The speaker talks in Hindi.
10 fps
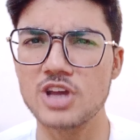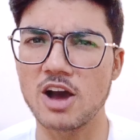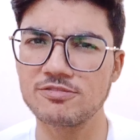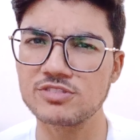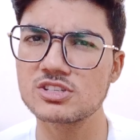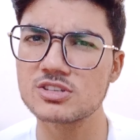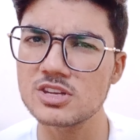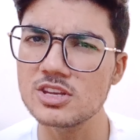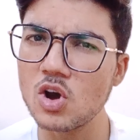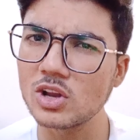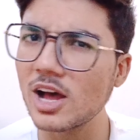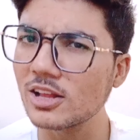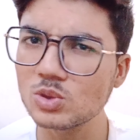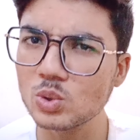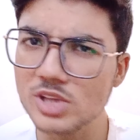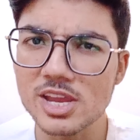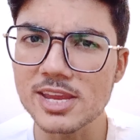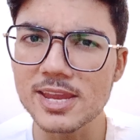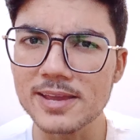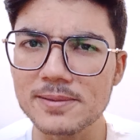याफस की औलाद तो
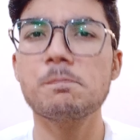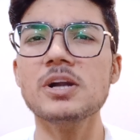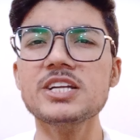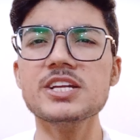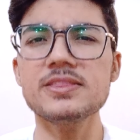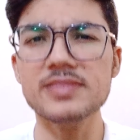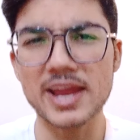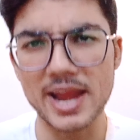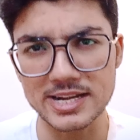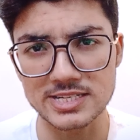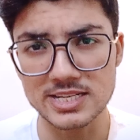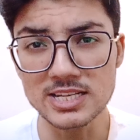यही है बट इन द एंड